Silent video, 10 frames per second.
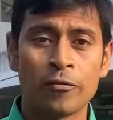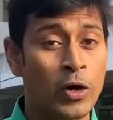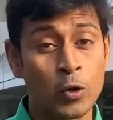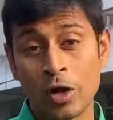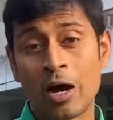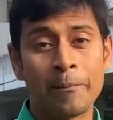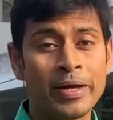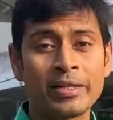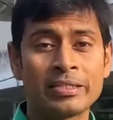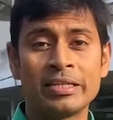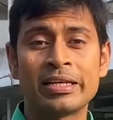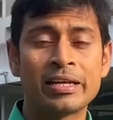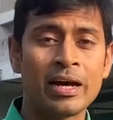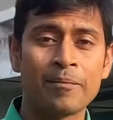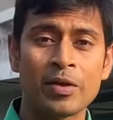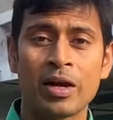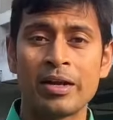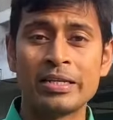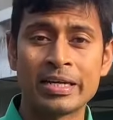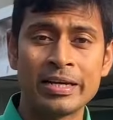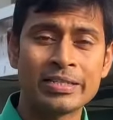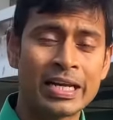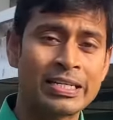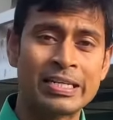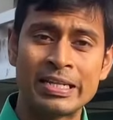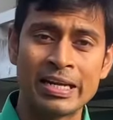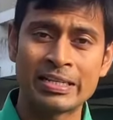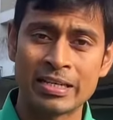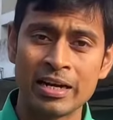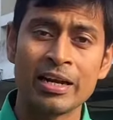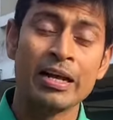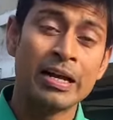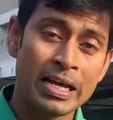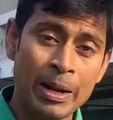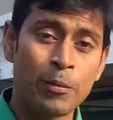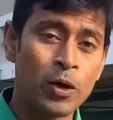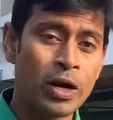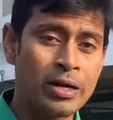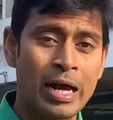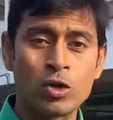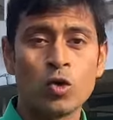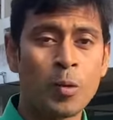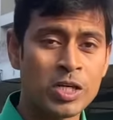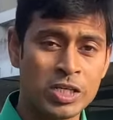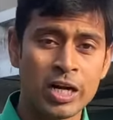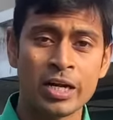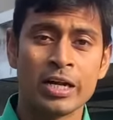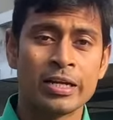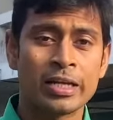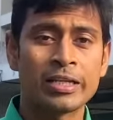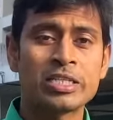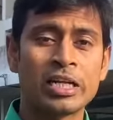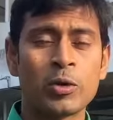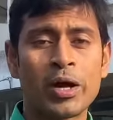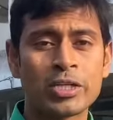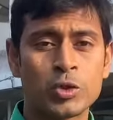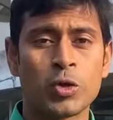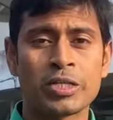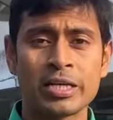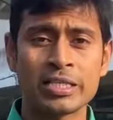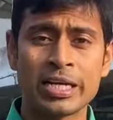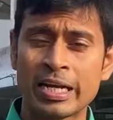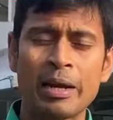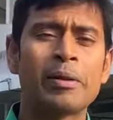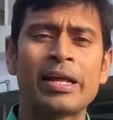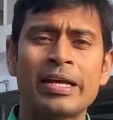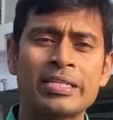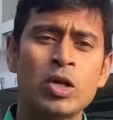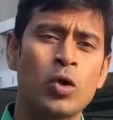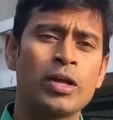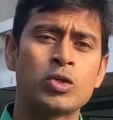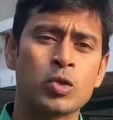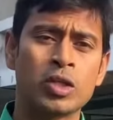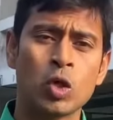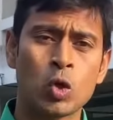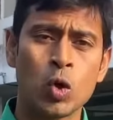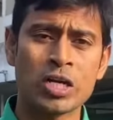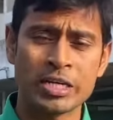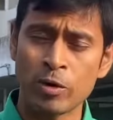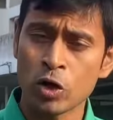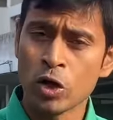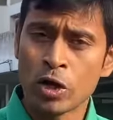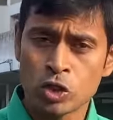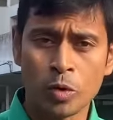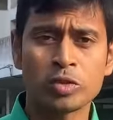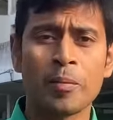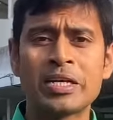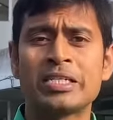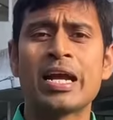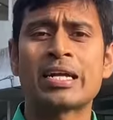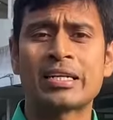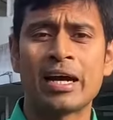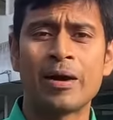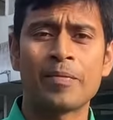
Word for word: ফারুক আহমেদ যিনি কিনা নিজেই চাকরি ছেড়ে দিয়েছিলেন এরপর নান্নু বাসার তাদের সাথেও কাজ করেছেন সেখানে আমরা দেখেছি অনেক যুক্তিতর্ক আসে এবং সবচেয়ে বেশি একটা